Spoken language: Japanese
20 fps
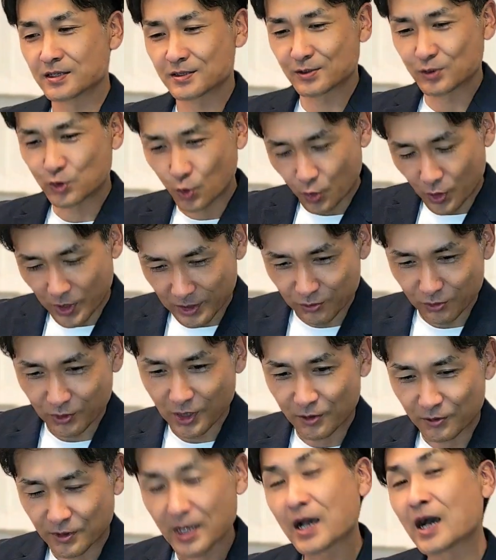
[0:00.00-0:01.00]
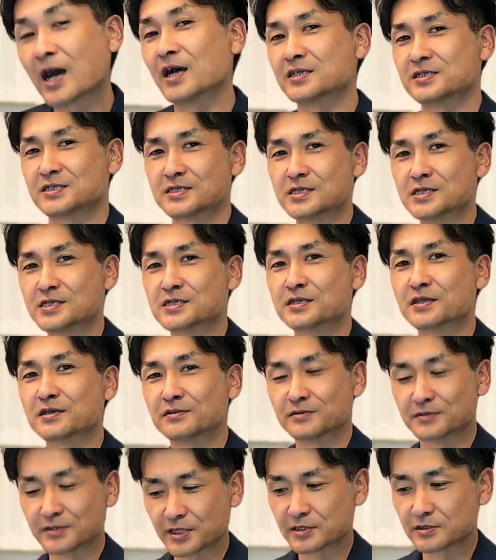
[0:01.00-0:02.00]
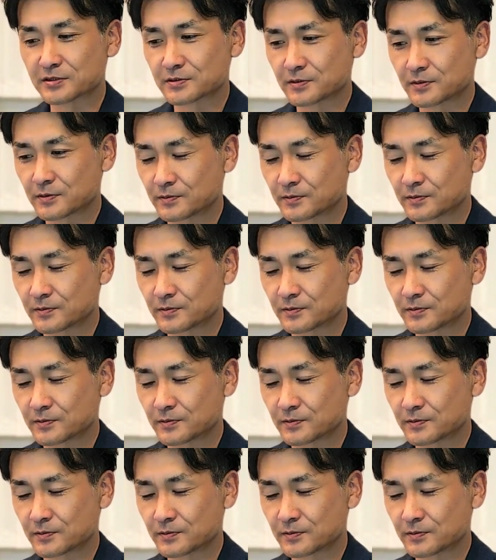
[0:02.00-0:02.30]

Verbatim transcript: 動画とかをね発信しているんです。